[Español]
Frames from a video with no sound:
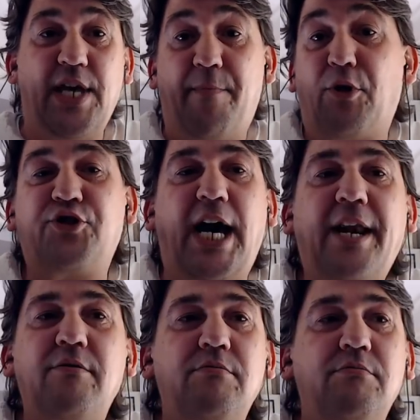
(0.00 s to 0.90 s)

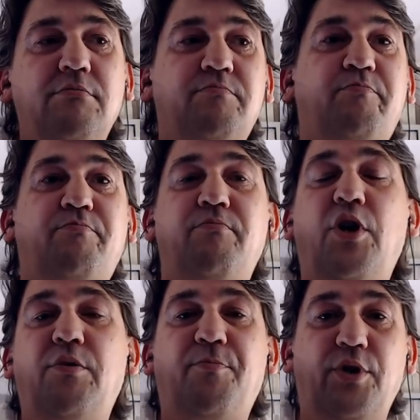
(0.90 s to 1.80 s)
aportar,
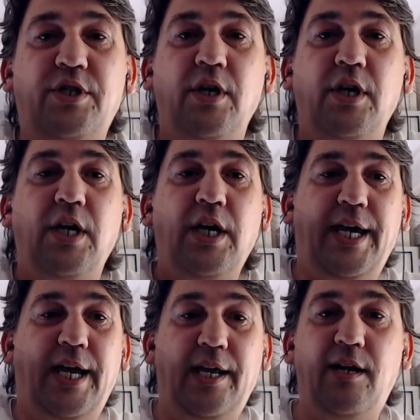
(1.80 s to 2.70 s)
bueno, pues
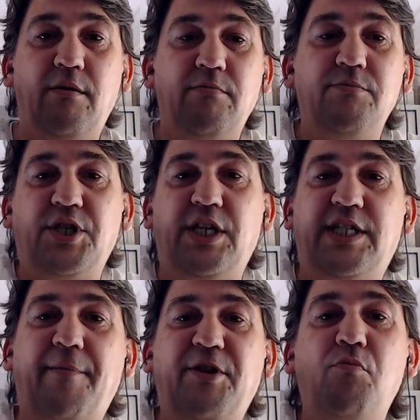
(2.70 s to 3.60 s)
eh, si
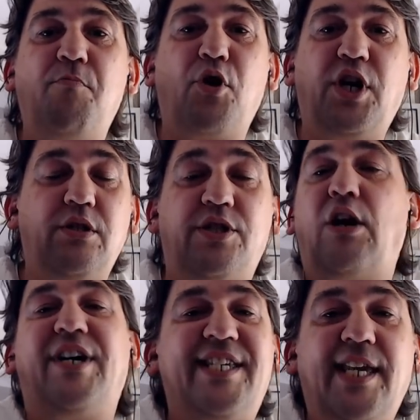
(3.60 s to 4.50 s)
sabes un poquito
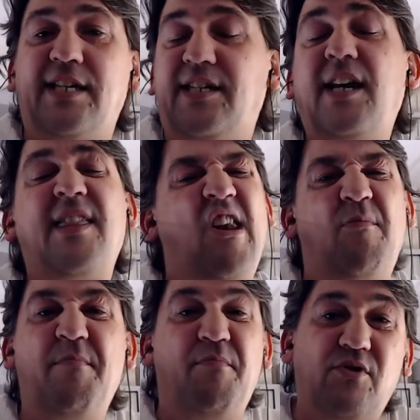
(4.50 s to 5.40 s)
de lo que sea, sí queda
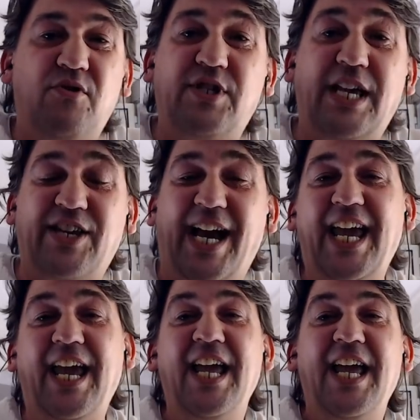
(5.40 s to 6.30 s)
lo mismo. O sea, es
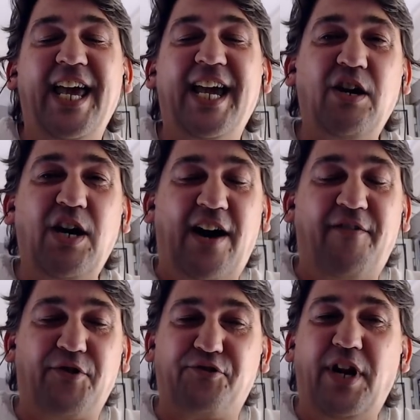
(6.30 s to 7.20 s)
que, es que
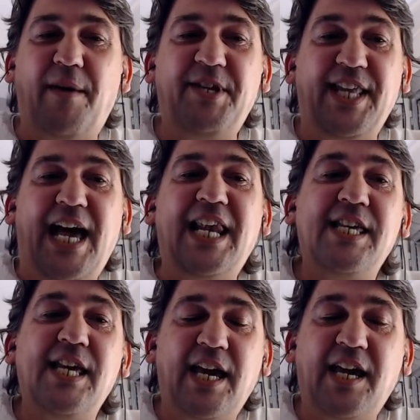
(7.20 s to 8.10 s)
afortunadamente
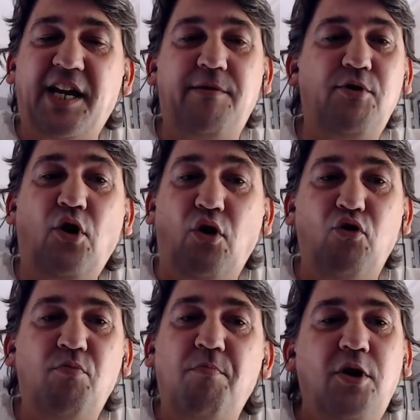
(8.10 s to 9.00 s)
alguien escribió
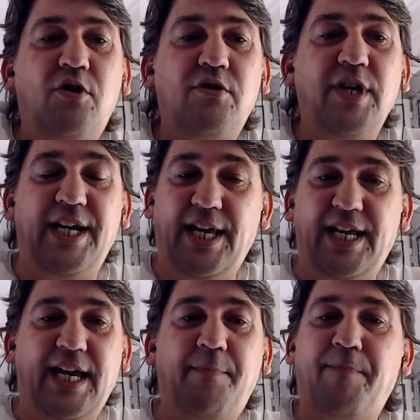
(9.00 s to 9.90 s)
un blog en
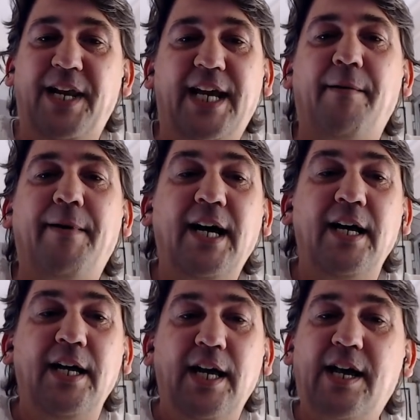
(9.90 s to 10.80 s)
el que explicaba